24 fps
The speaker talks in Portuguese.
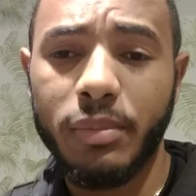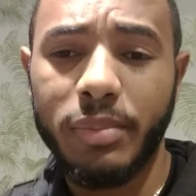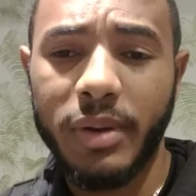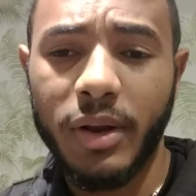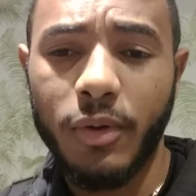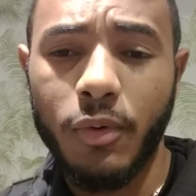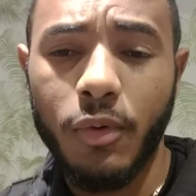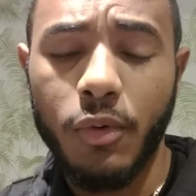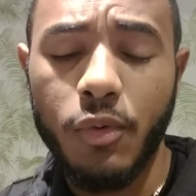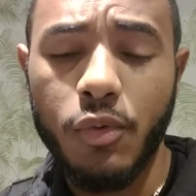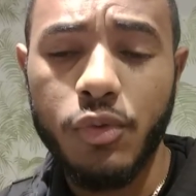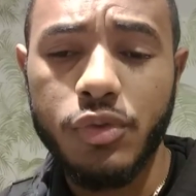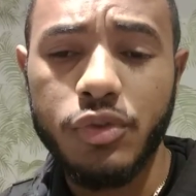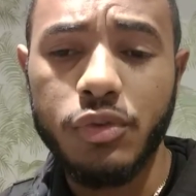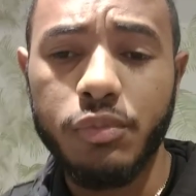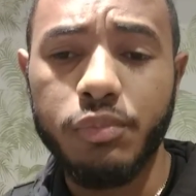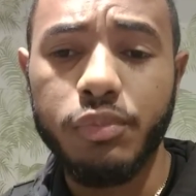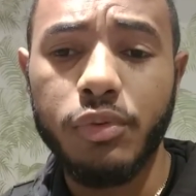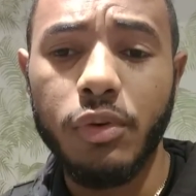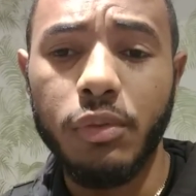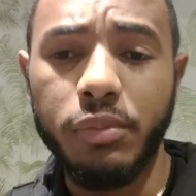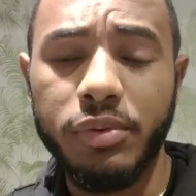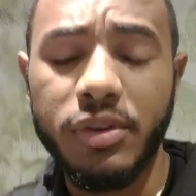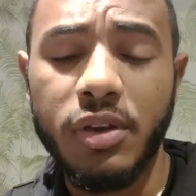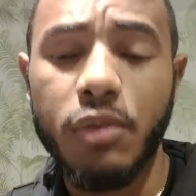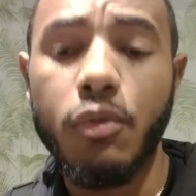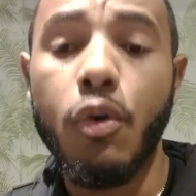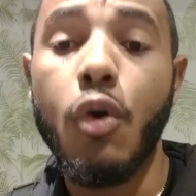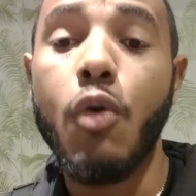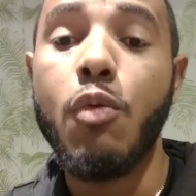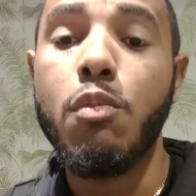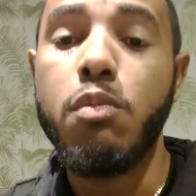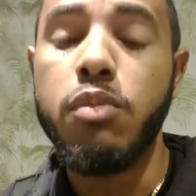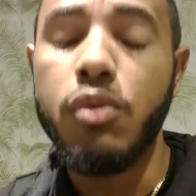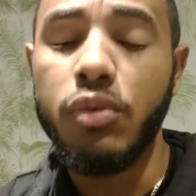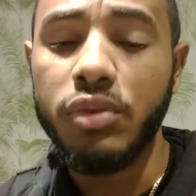para concurso público
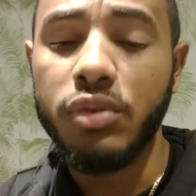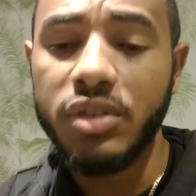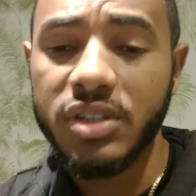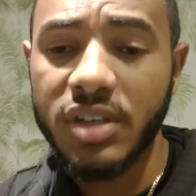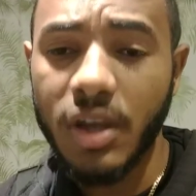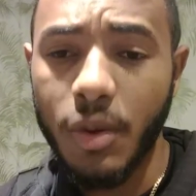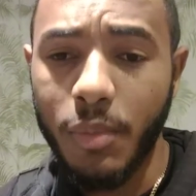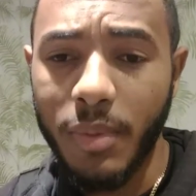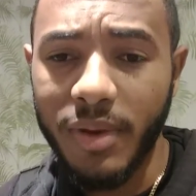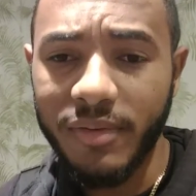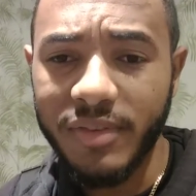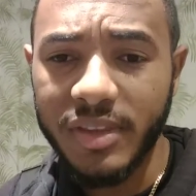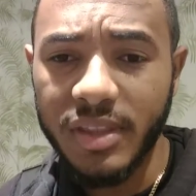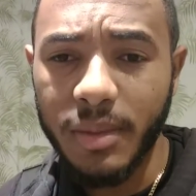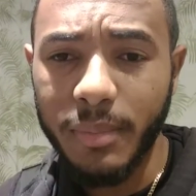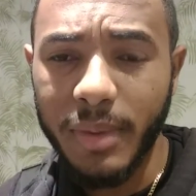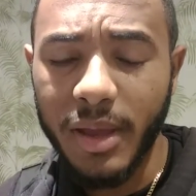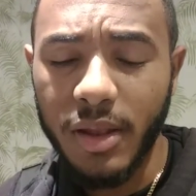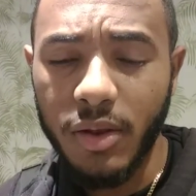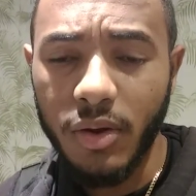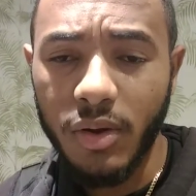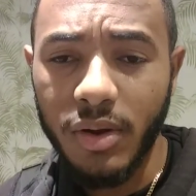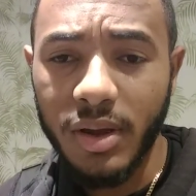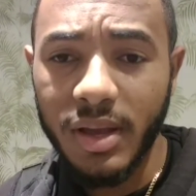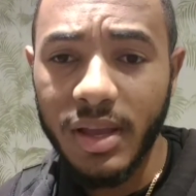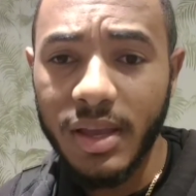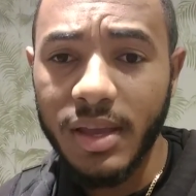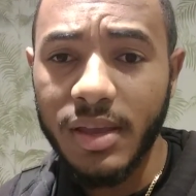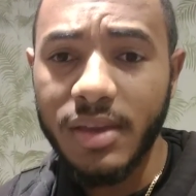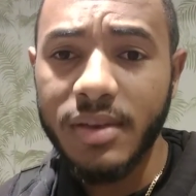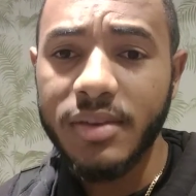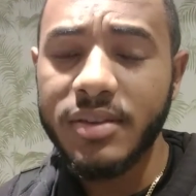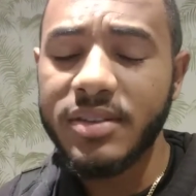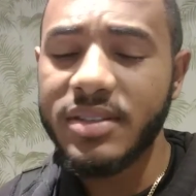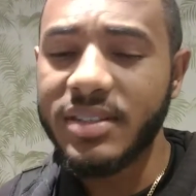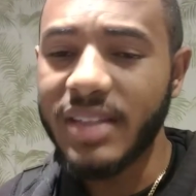ou busca uma vida melhor,
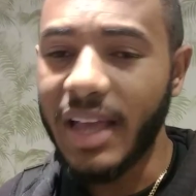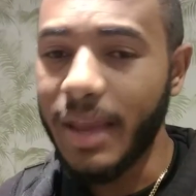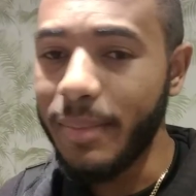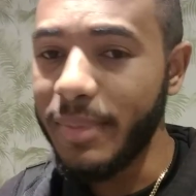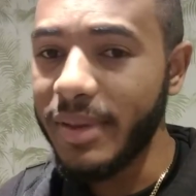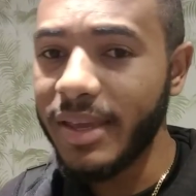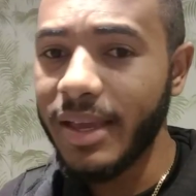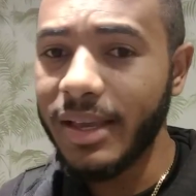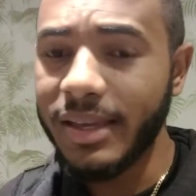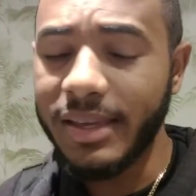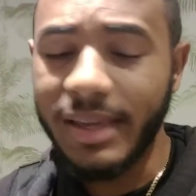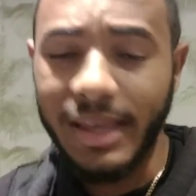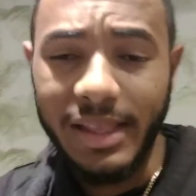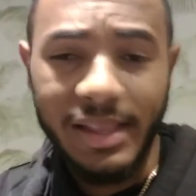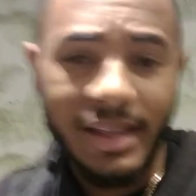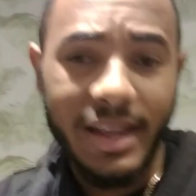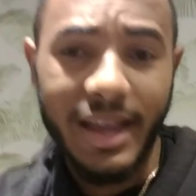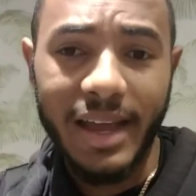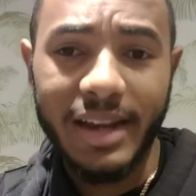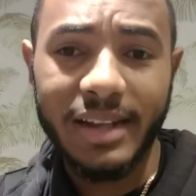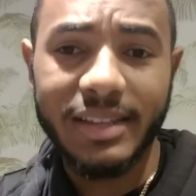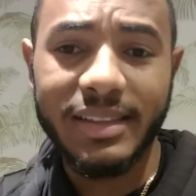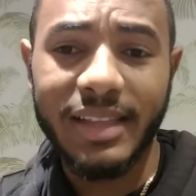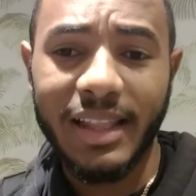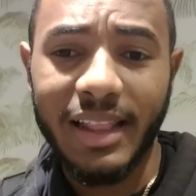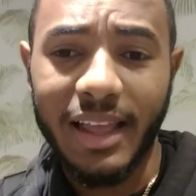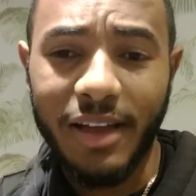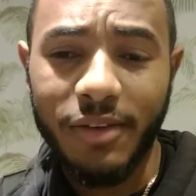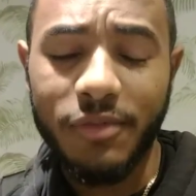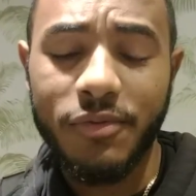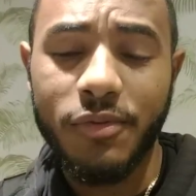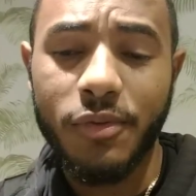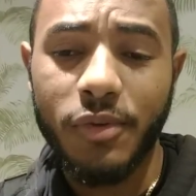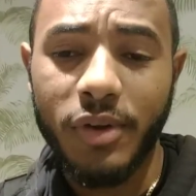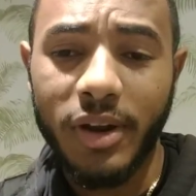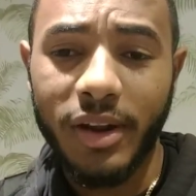sabe que aquele cara que está lá
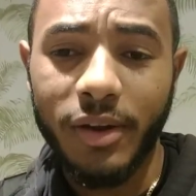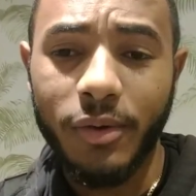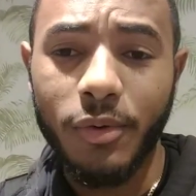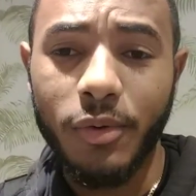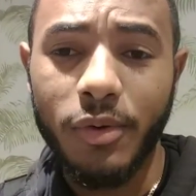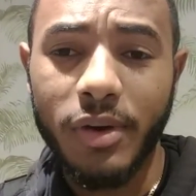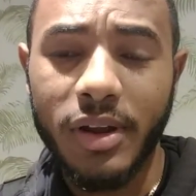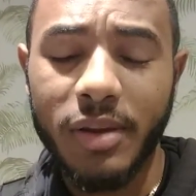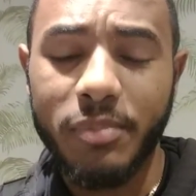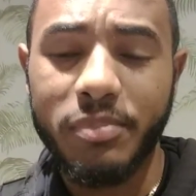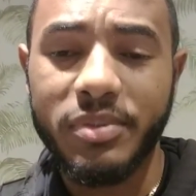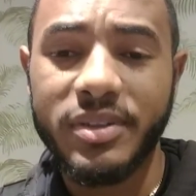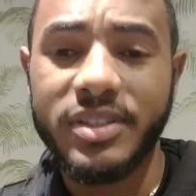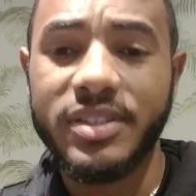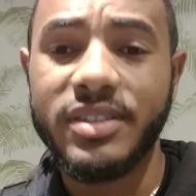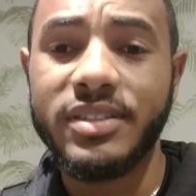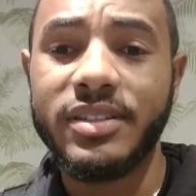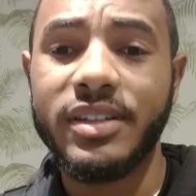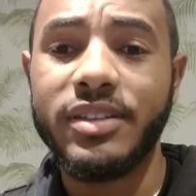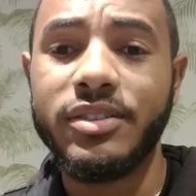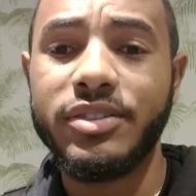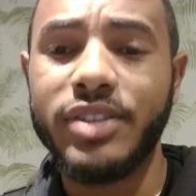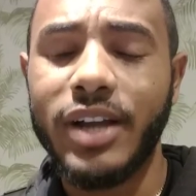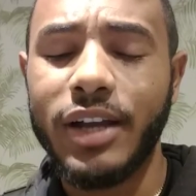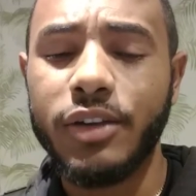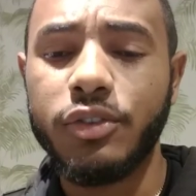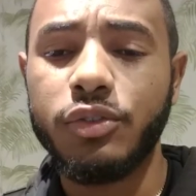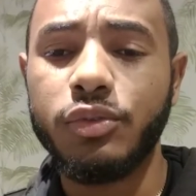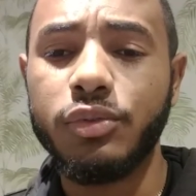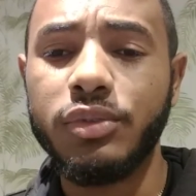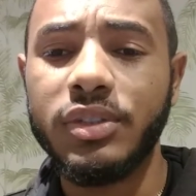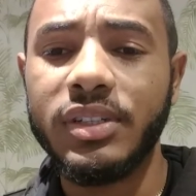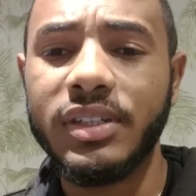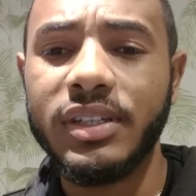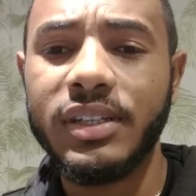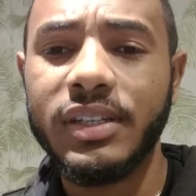fora agora precisando de
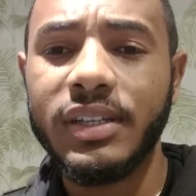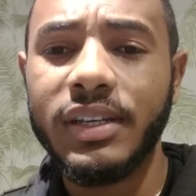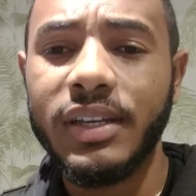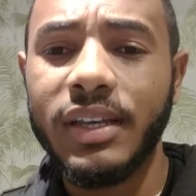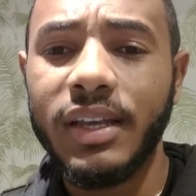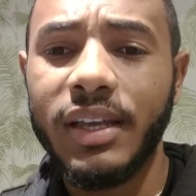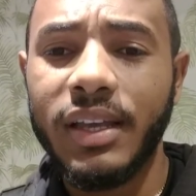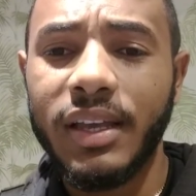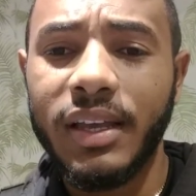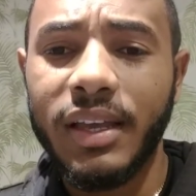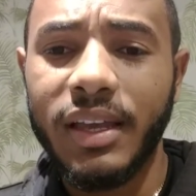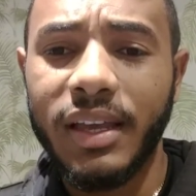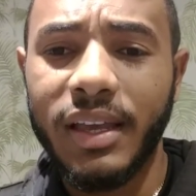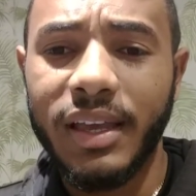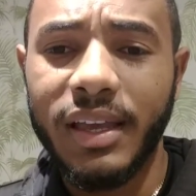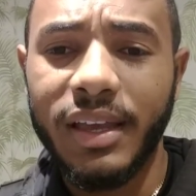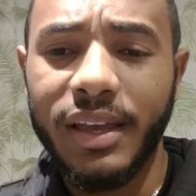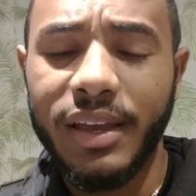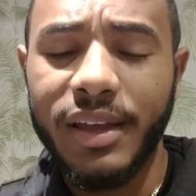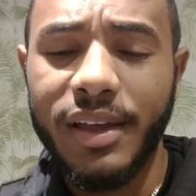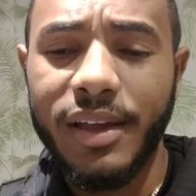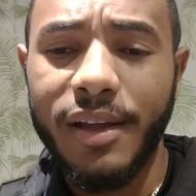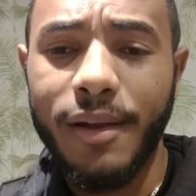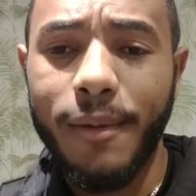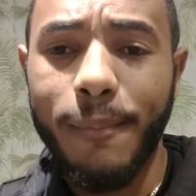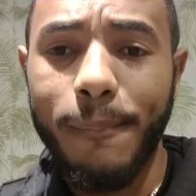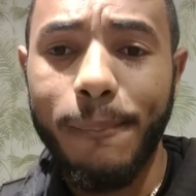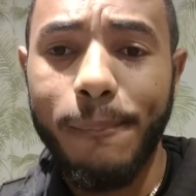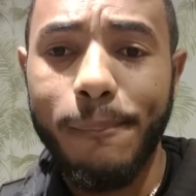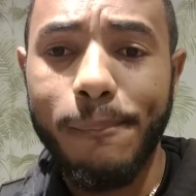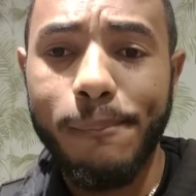ajuda é,